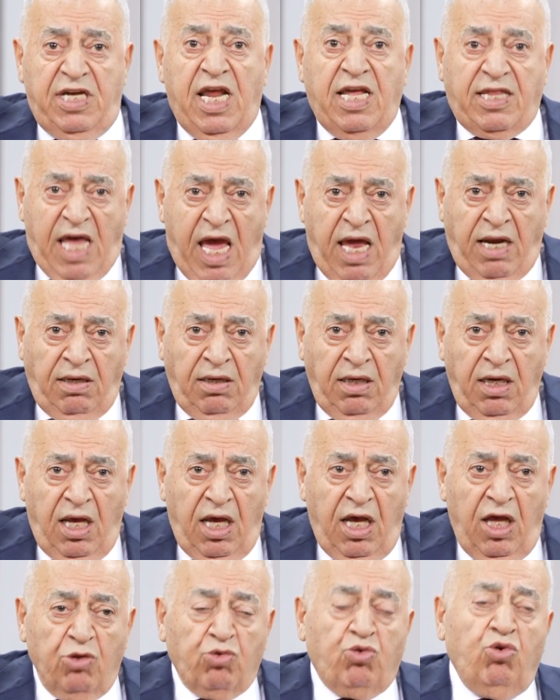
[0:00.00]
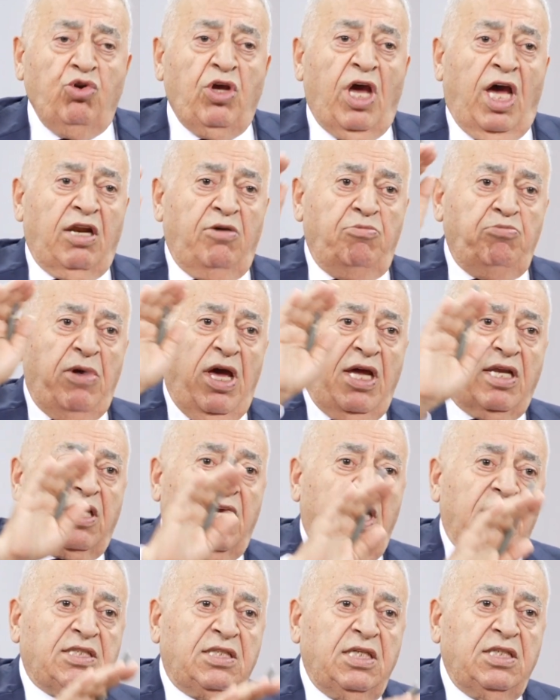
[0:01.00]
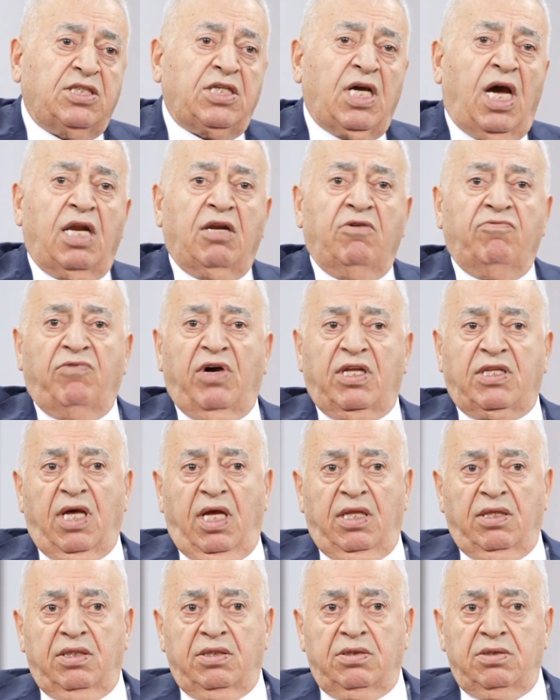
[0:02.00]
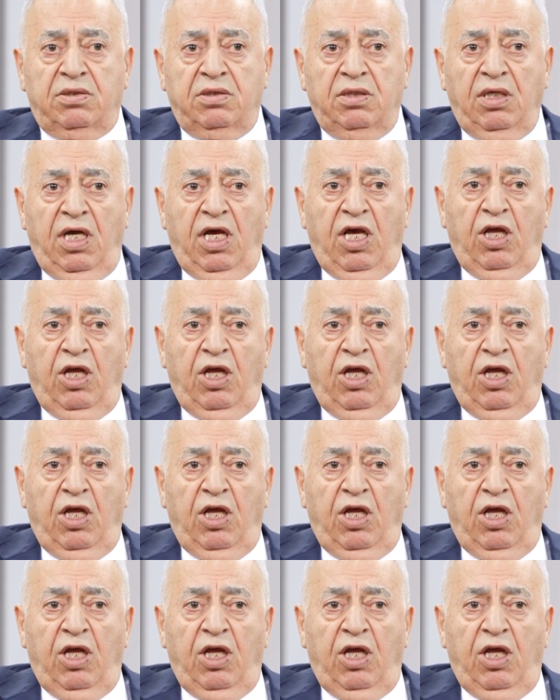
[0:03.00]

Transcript: Neden? Dünyanın merkezi canım vatandır.